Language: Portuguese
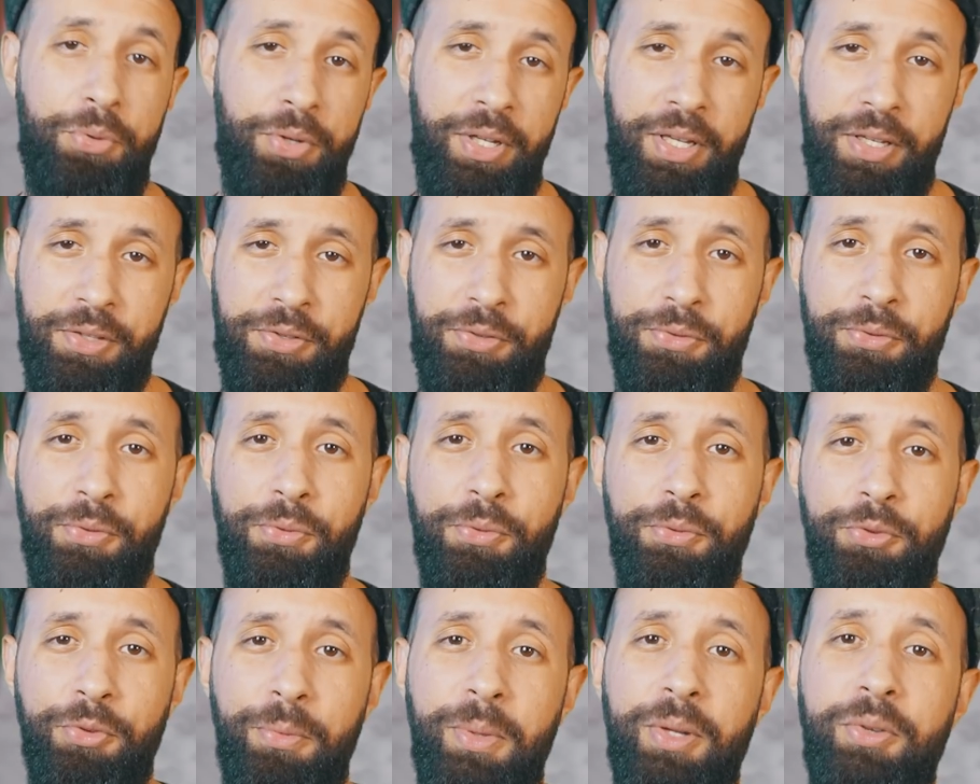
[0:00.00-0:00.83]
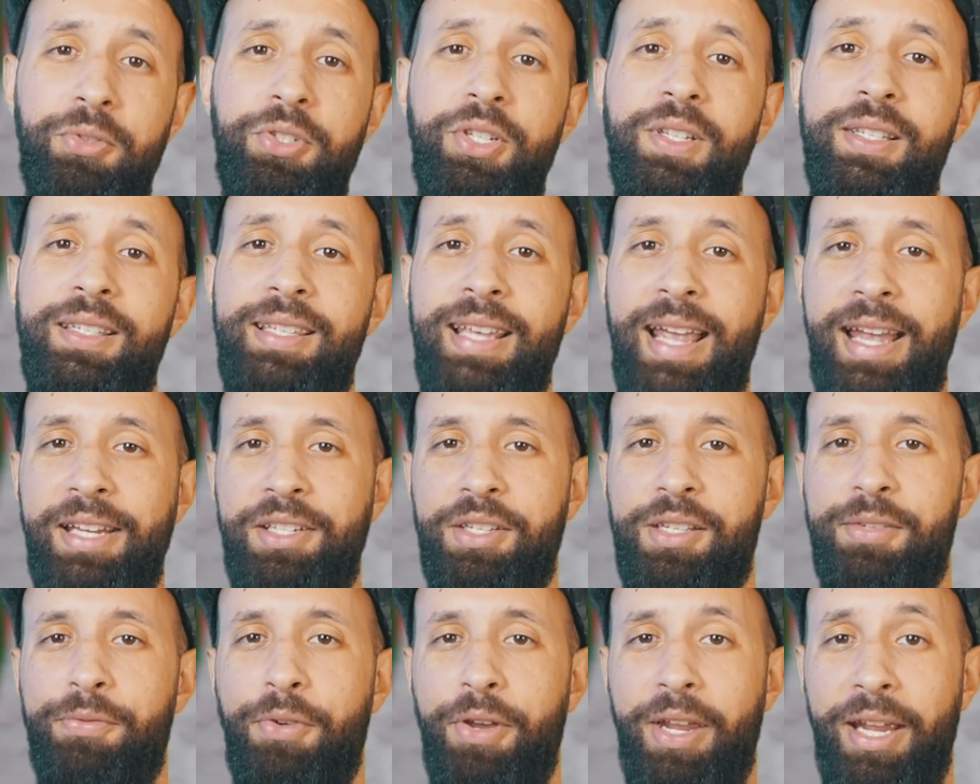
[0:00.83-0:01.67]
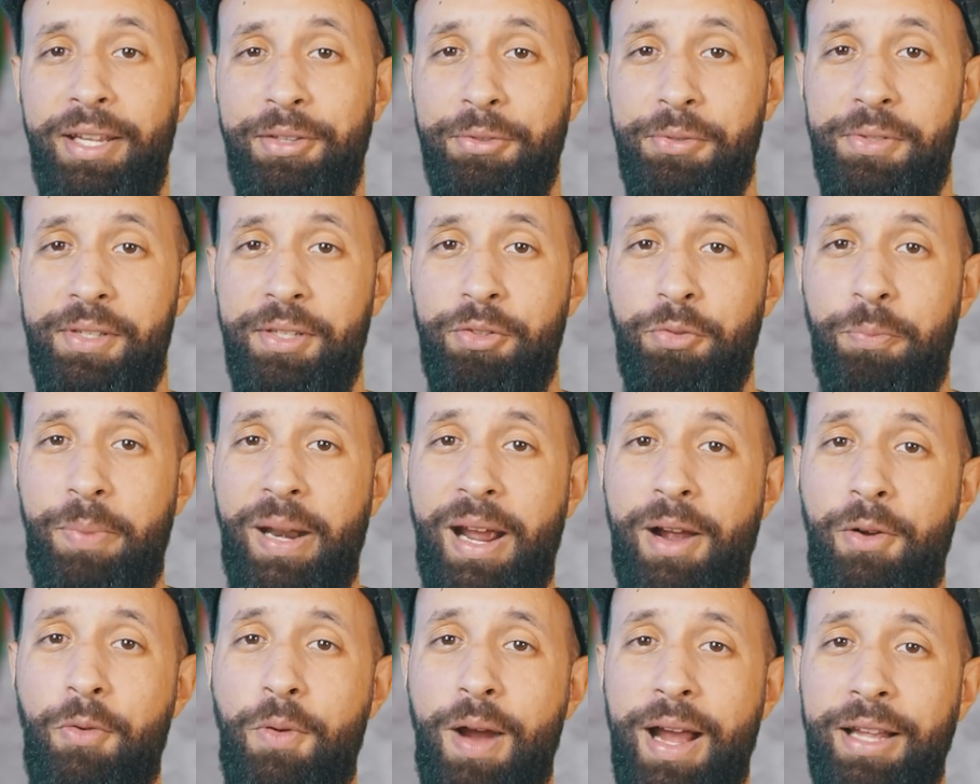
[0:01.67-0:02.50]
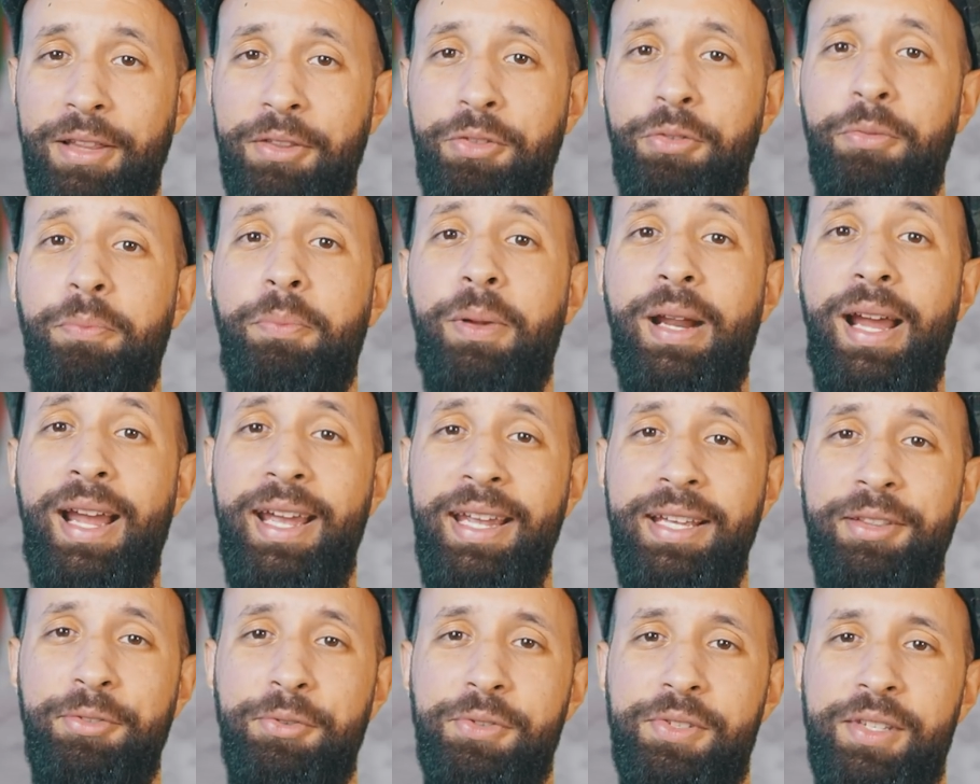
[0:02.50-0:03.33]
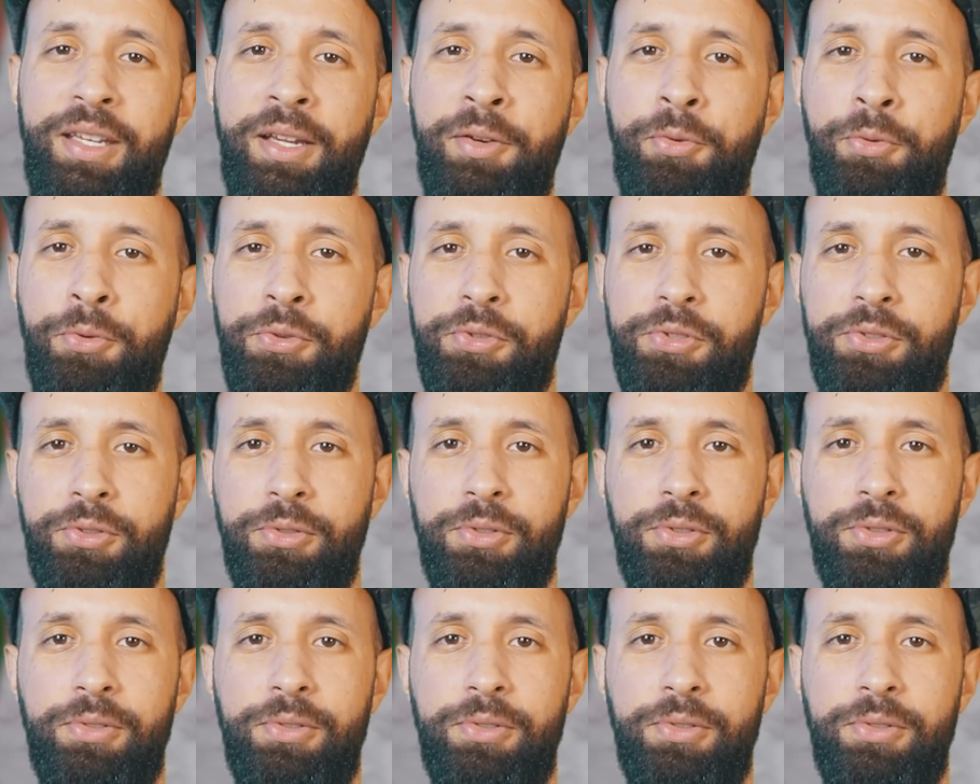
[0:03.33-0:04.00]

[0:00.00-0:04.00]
Por isso, o número de sedes foi reduzido para quatro para reduzir custos.